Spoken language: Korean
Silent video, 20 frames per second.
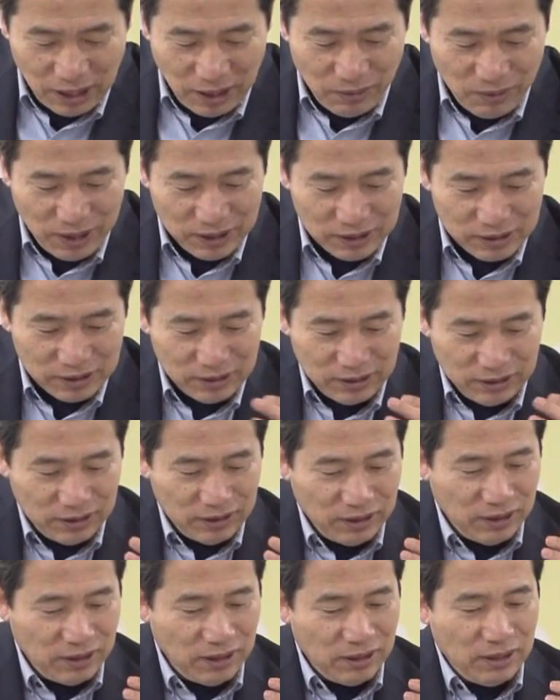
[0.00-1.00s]

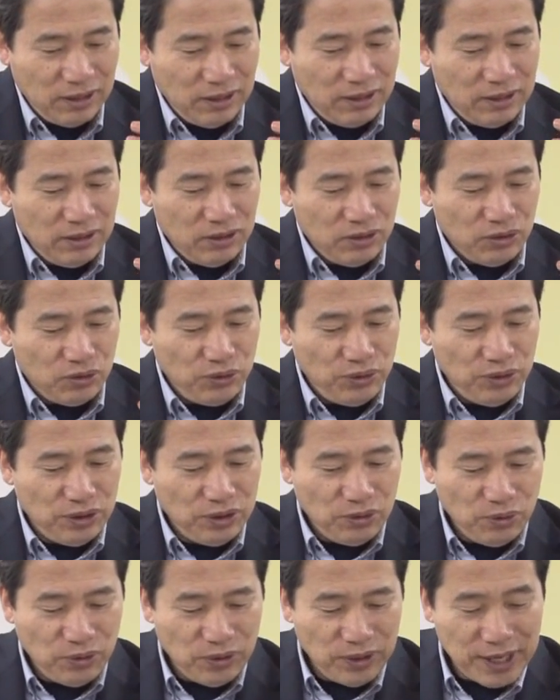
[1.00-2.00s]
나와서
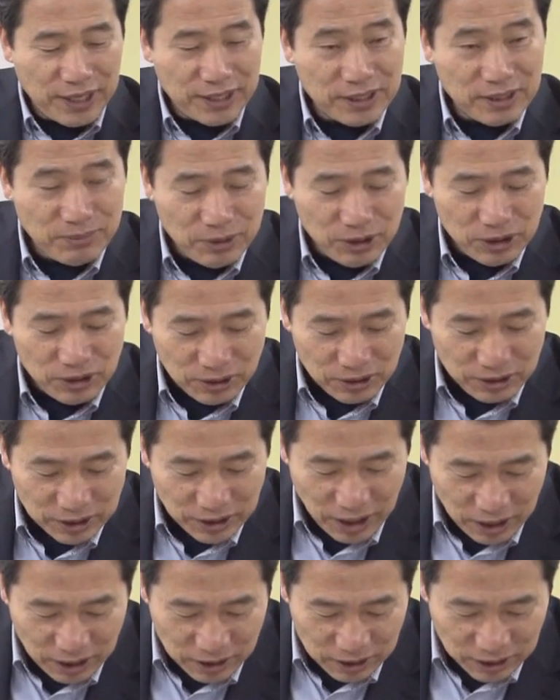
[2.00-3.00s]
주여 원하시면 저를
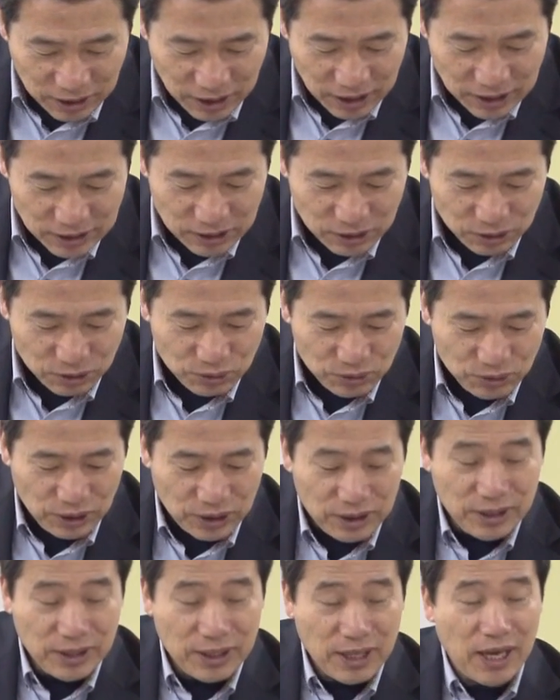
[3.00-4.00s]
깨끗게 하실 수
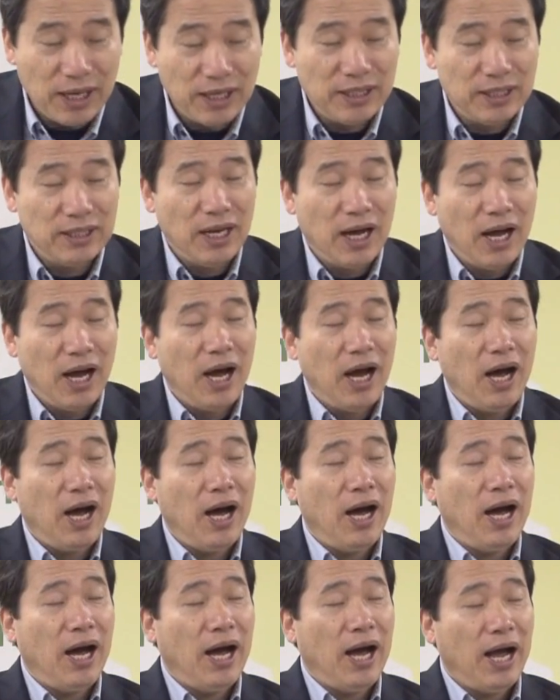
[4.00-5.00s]

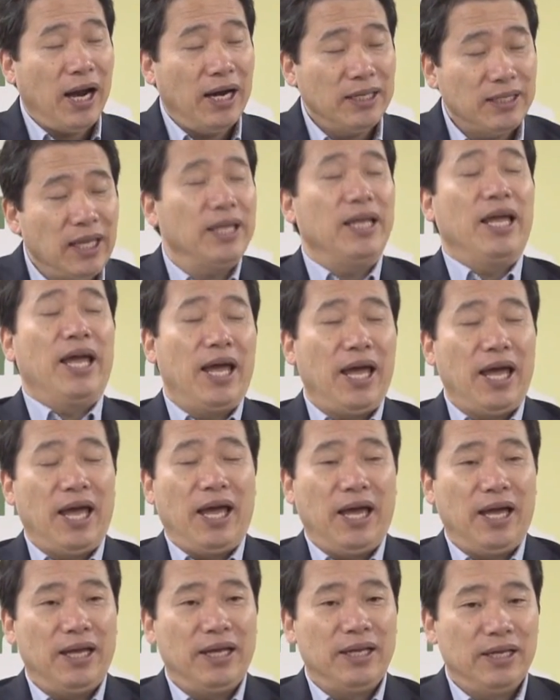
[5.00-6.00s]
있나이다 할 때에
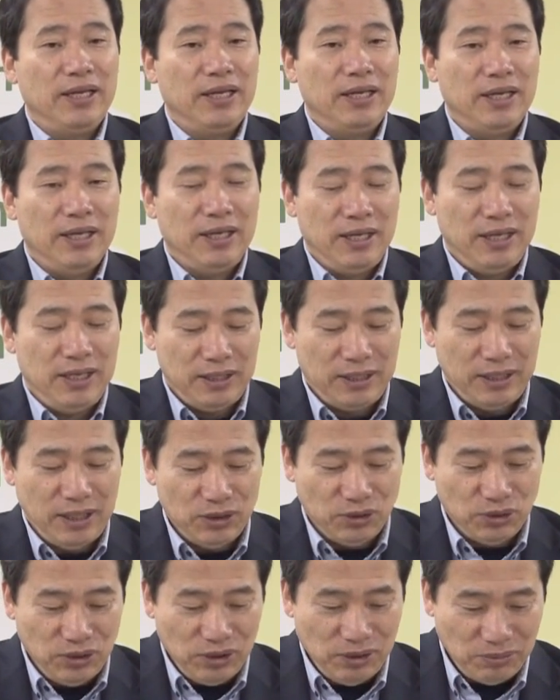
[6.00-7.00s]

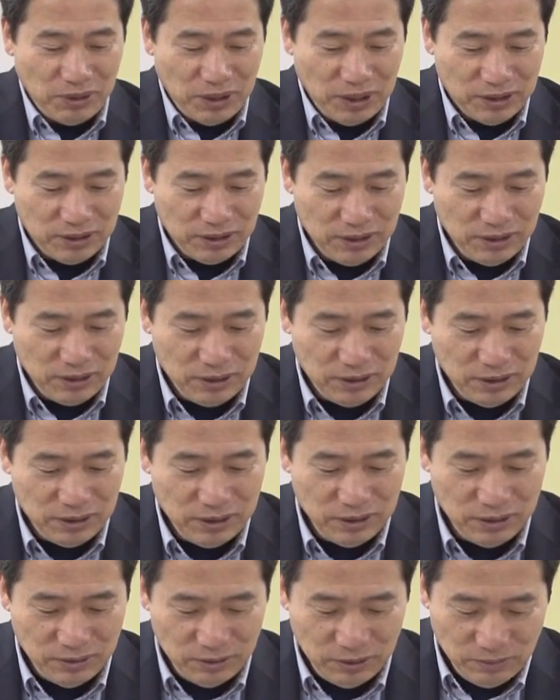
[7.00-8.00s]
예수님께서
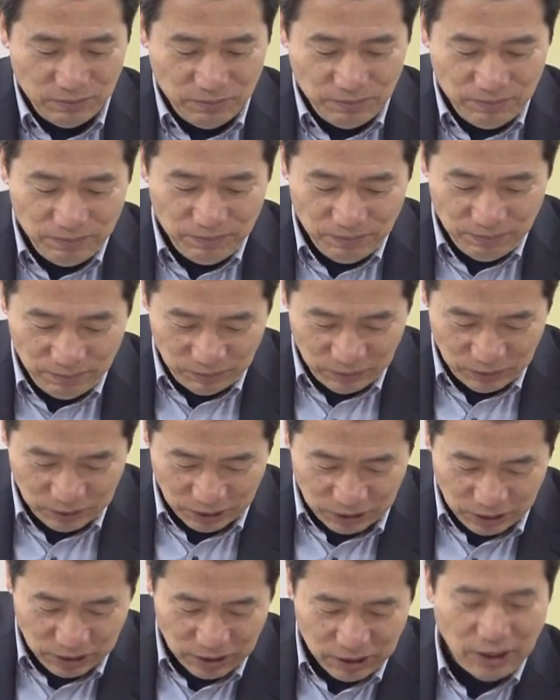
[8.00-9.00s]

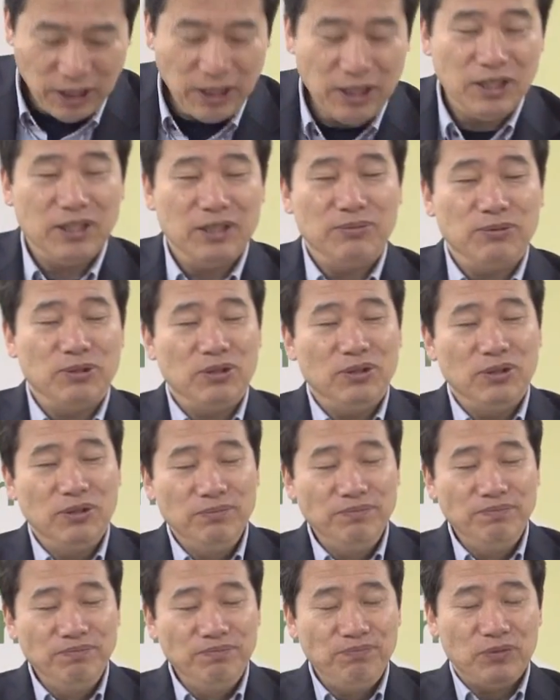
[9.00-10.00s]
어떻게 여러분
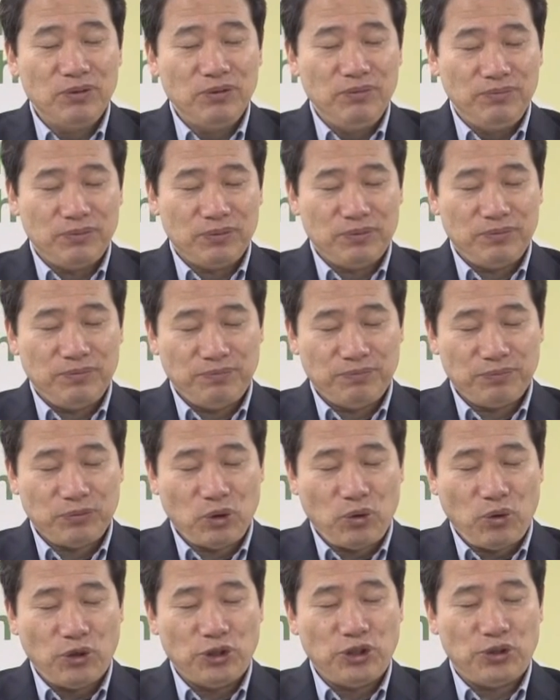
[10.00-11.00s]

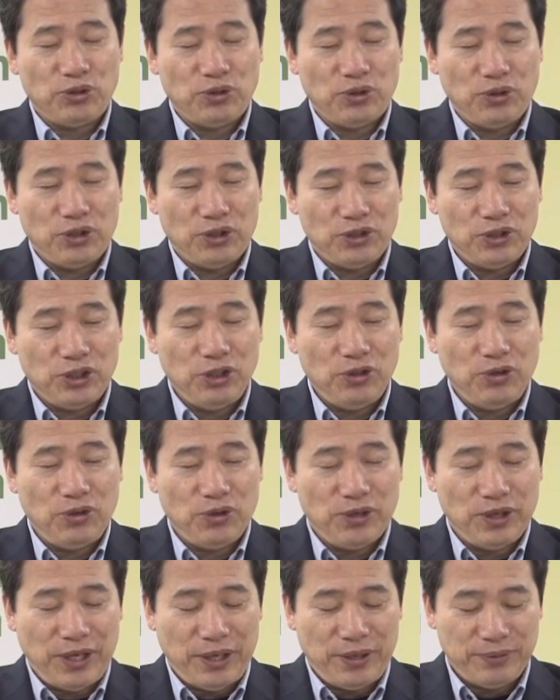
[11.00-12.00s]
고쳐줘요?
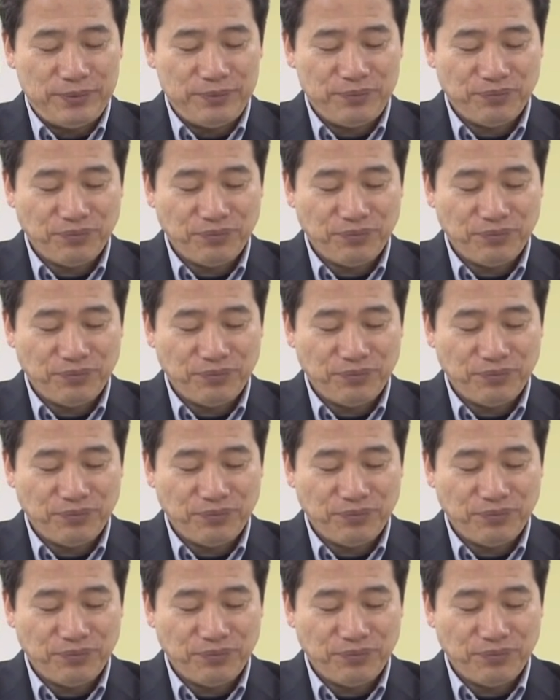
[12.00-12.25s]
치료를 해요.